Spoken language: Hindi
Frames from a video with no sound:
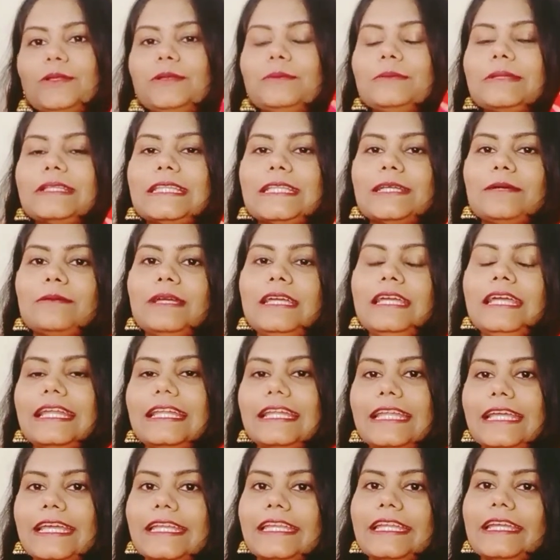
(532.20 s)
मतलब
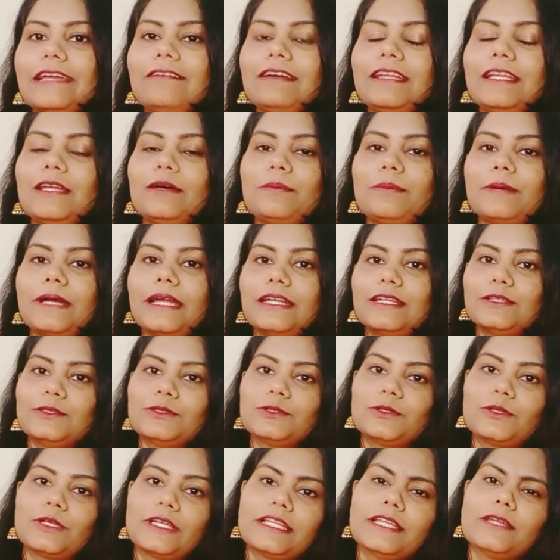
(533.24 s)
लेरिया वाला
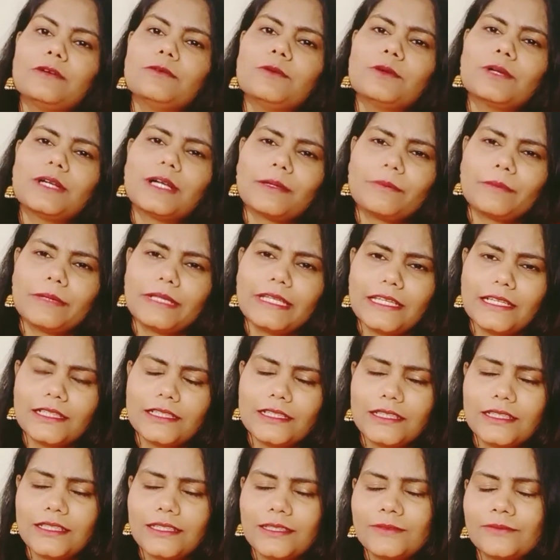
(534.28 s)
पैटर्न जो है ना वो कभी
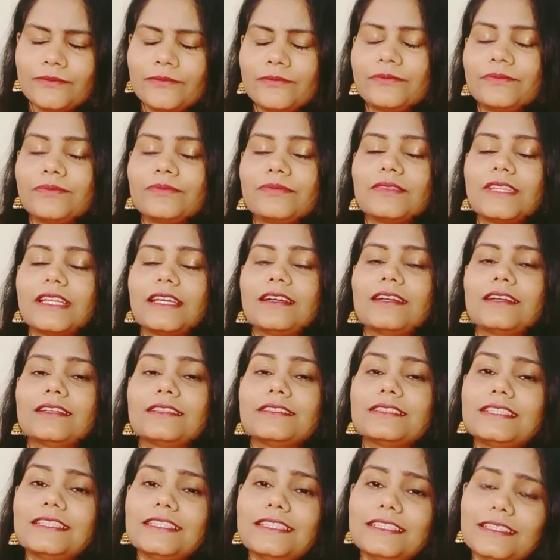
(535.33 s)

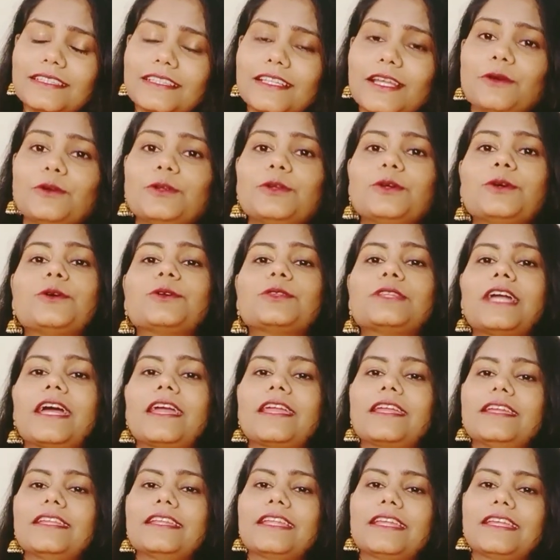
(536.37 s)
सीजन आउट
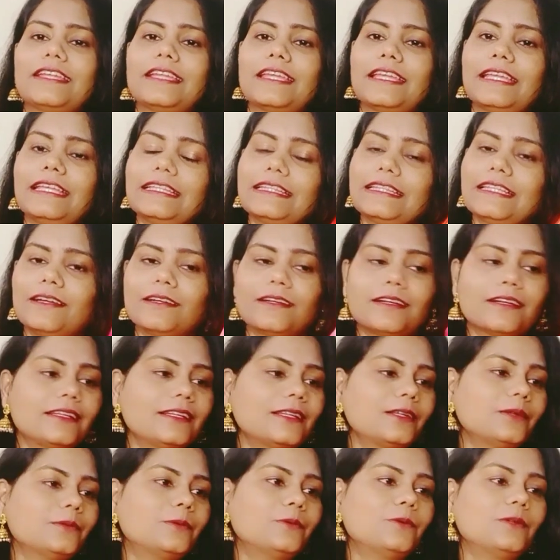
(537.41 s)
होता ही नहीं है इतना
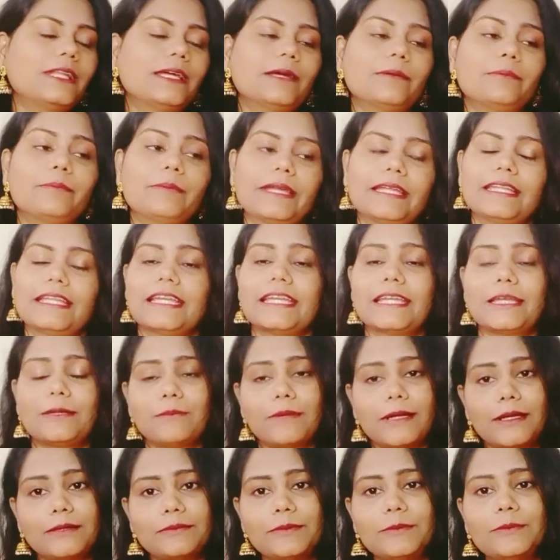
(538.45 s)
कलरफुल है पहनने
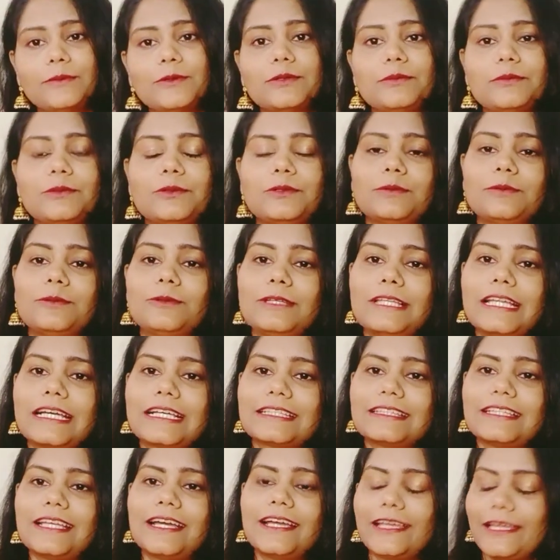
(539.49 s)
के बाद भी बहुत ब्यूटीफुल
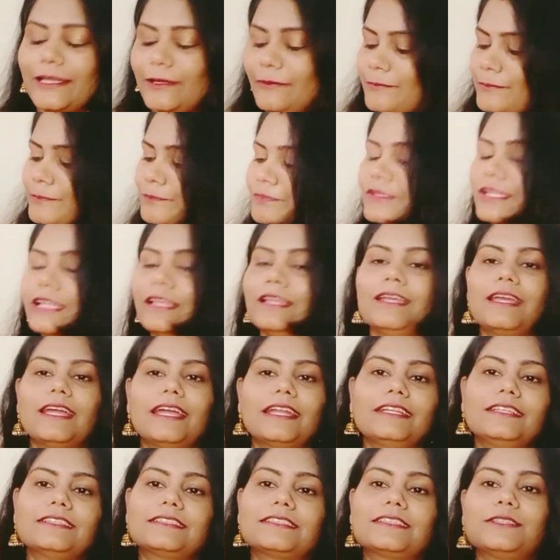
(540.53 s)
लगता है
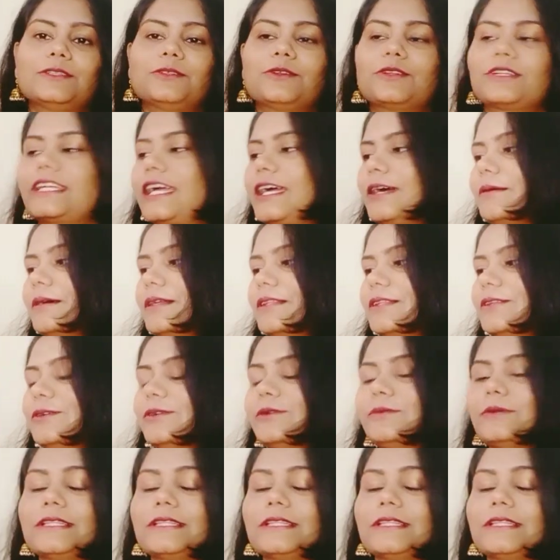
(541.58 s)
एंड इसकी तो क्या बात करूँ